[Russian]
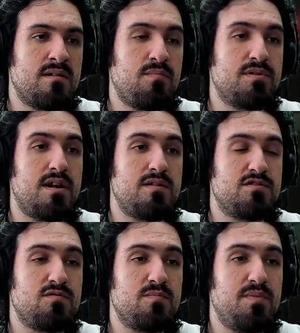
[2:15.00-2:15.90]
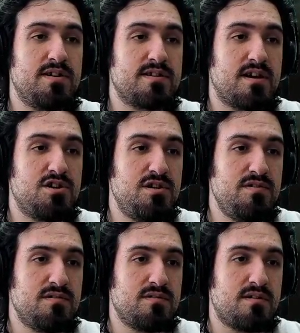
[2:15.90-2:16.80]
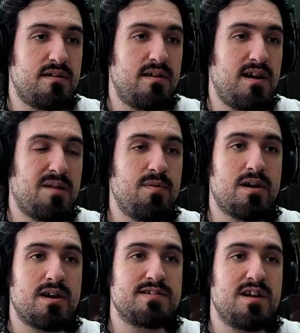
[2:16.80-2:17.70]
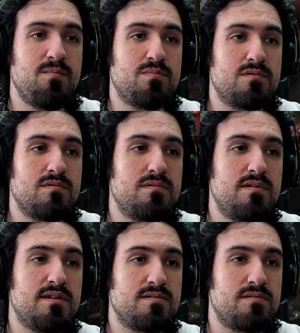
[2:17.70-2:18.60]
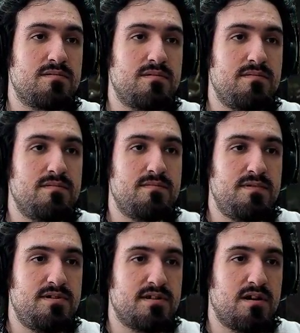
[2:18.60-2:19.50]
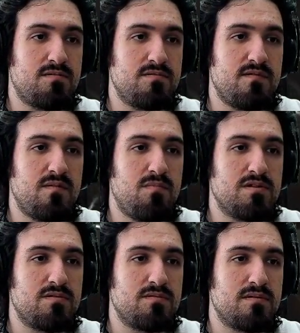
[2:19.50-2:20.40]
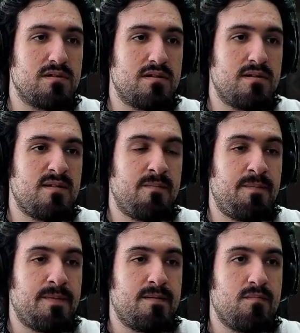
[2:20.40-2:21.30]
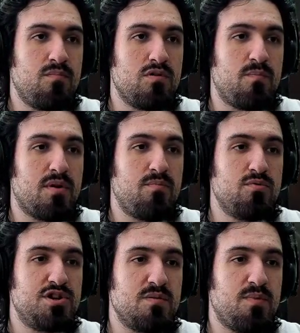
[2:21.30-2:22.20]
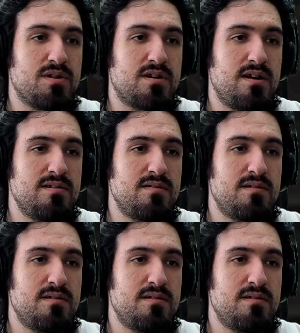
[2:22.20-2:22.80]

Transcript: пытался он перескочить, якобы красап, но нет. видите, как он его обманул. Был пропущен подкат.